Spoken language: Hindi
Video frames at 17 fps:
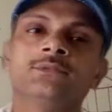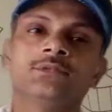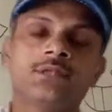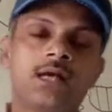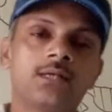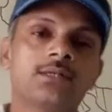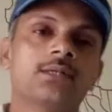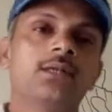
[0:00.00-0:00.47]

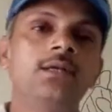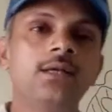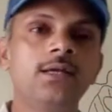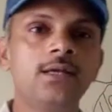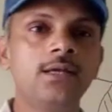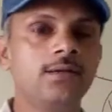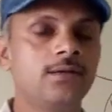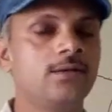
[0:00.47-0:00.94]
सांस
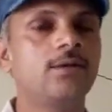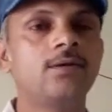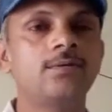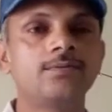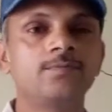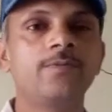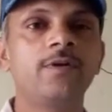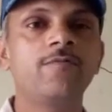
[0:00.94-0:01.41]
लिए
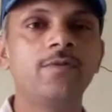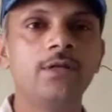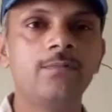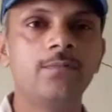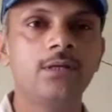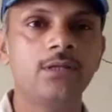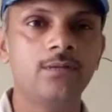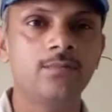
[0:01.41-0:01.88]
फेफड़े
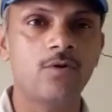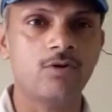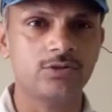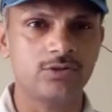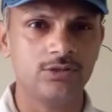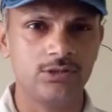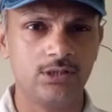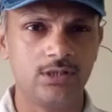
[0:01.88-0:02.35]
में एकदम
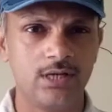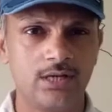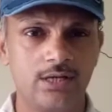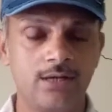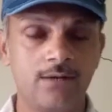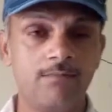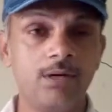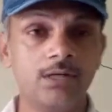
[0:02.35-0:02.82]
ऑक्सीजन आ गया